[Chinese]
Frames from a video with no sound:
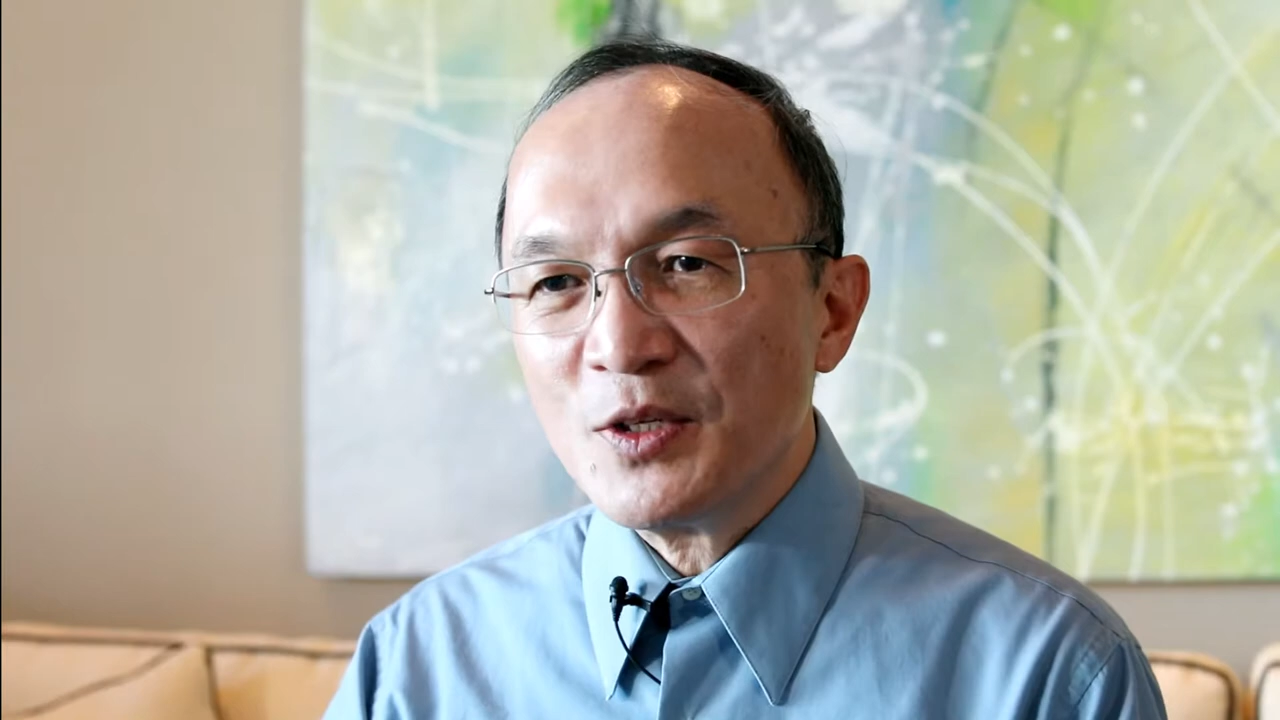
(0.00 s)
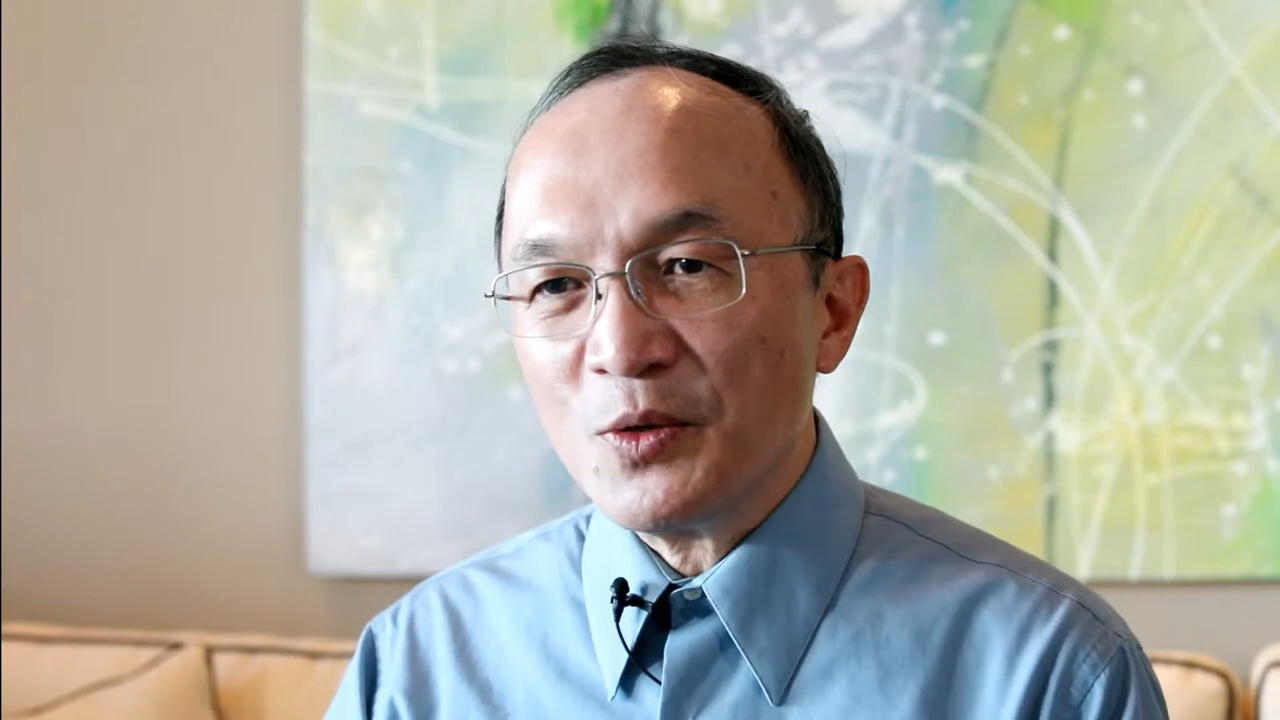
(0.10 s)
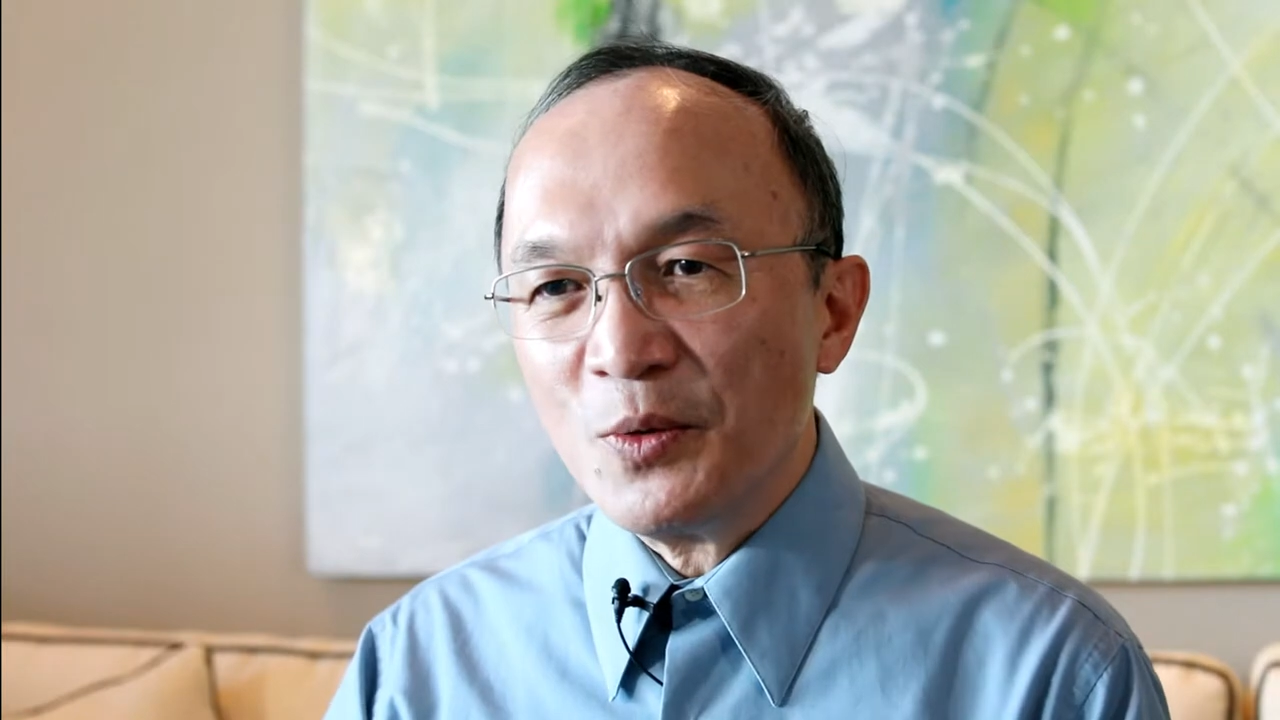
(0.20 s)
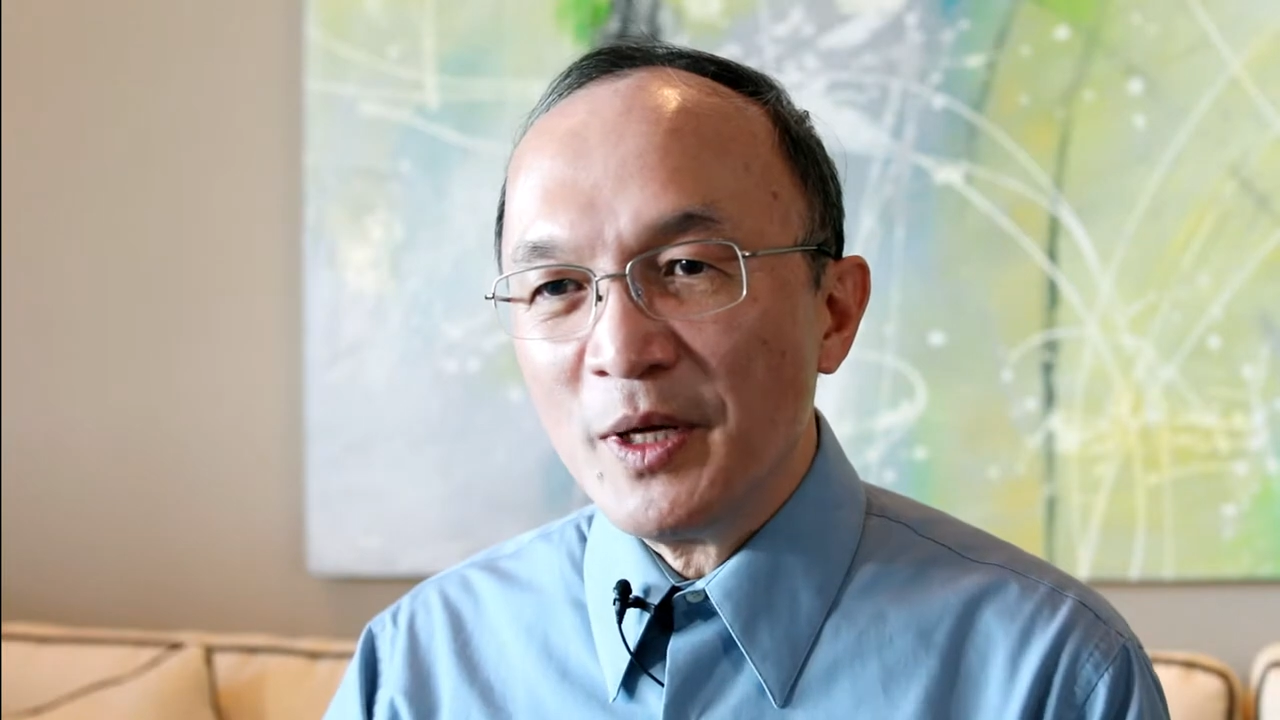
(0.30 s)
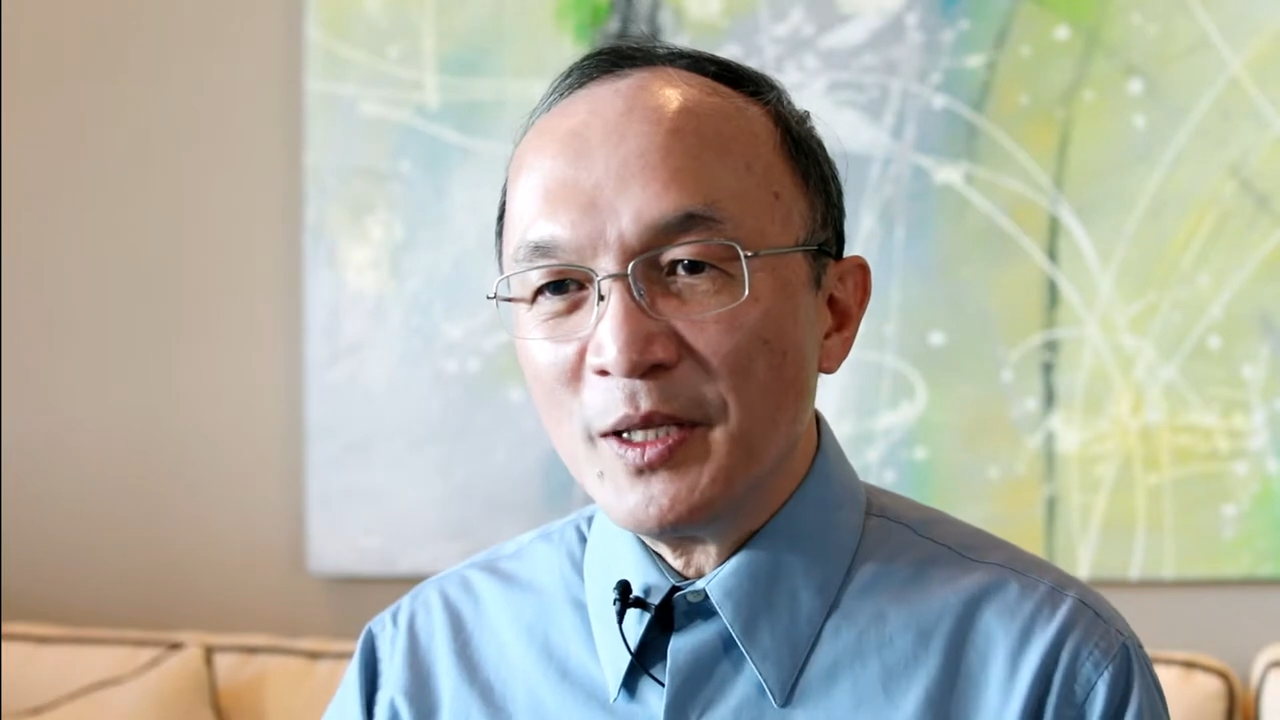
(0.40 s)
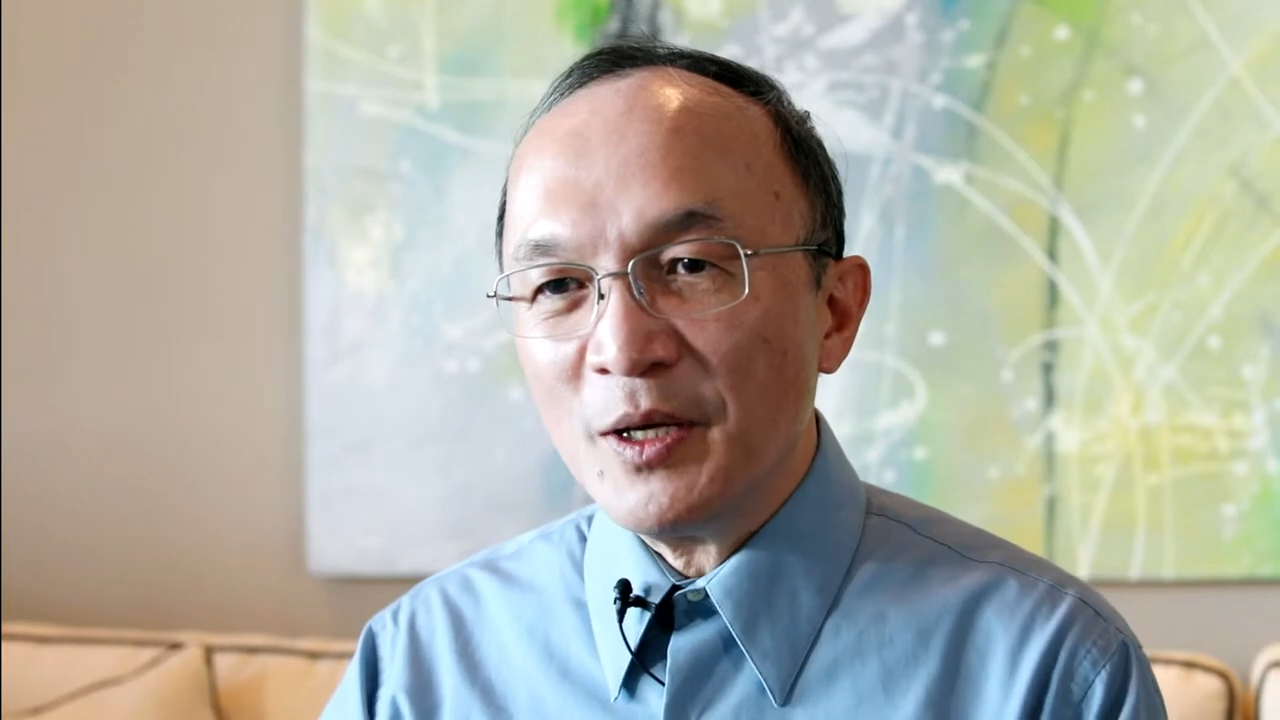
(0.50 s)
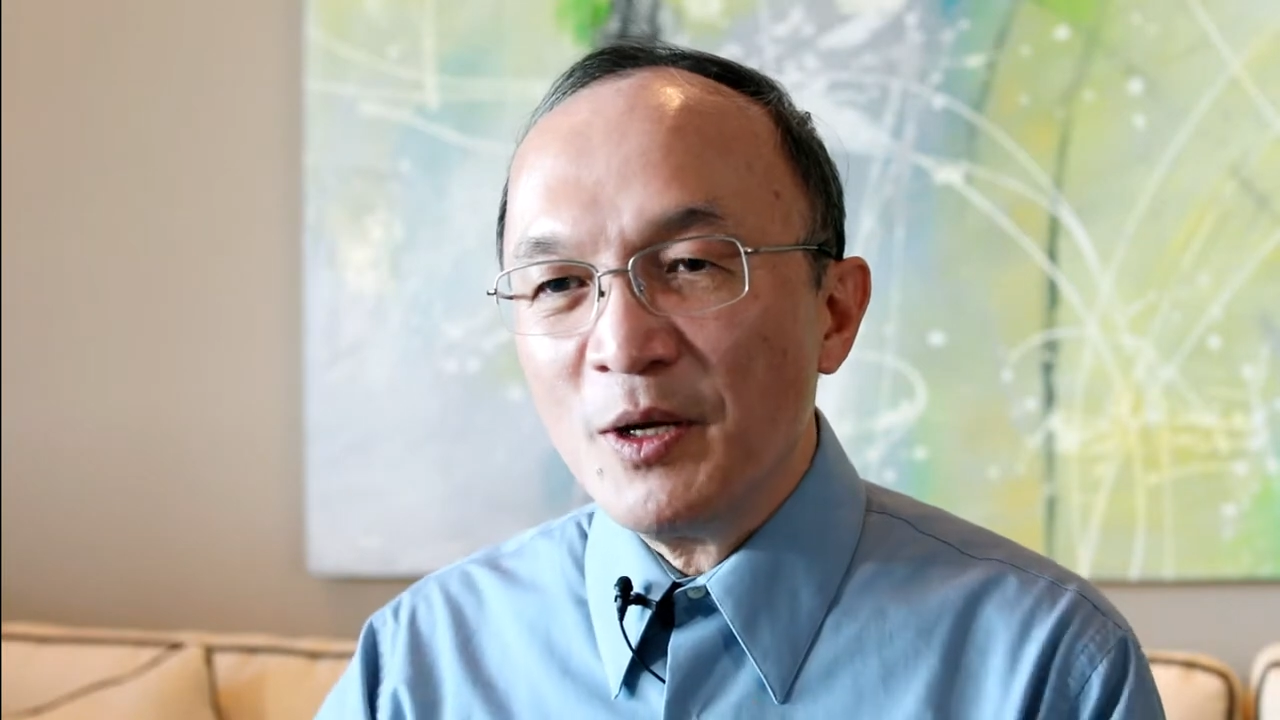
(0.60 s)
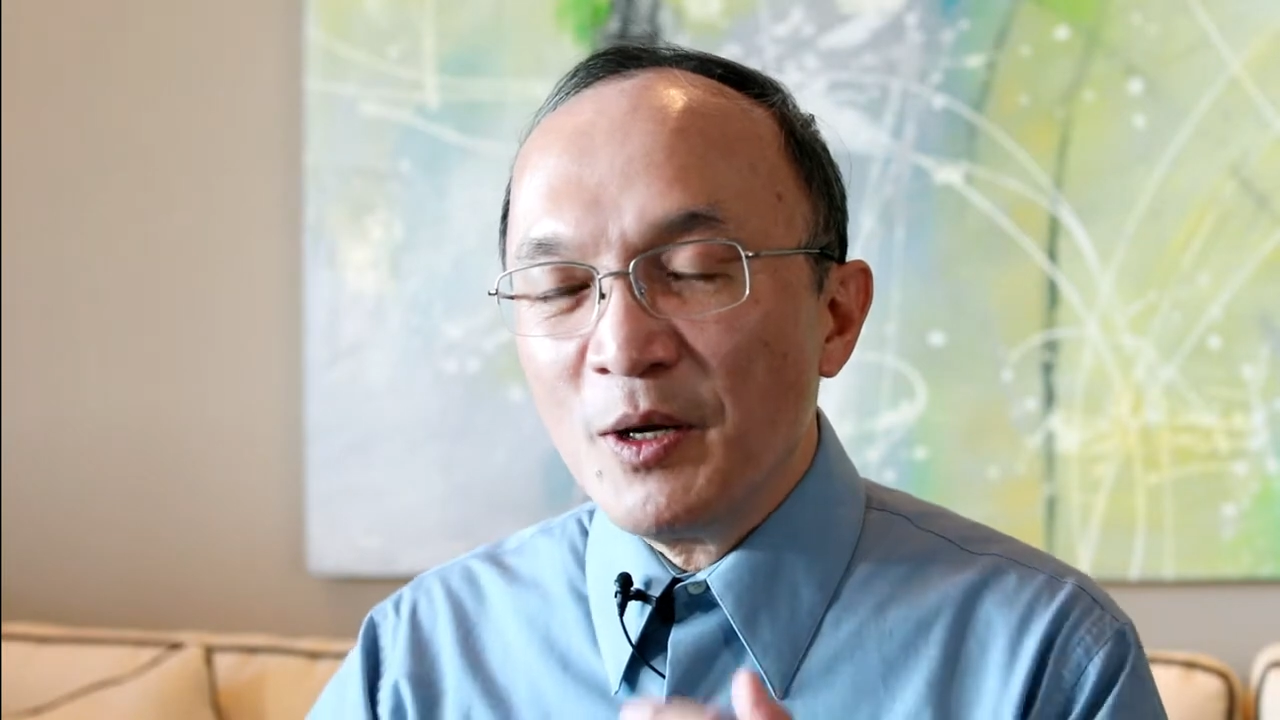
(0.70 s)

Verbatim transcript: 所谓的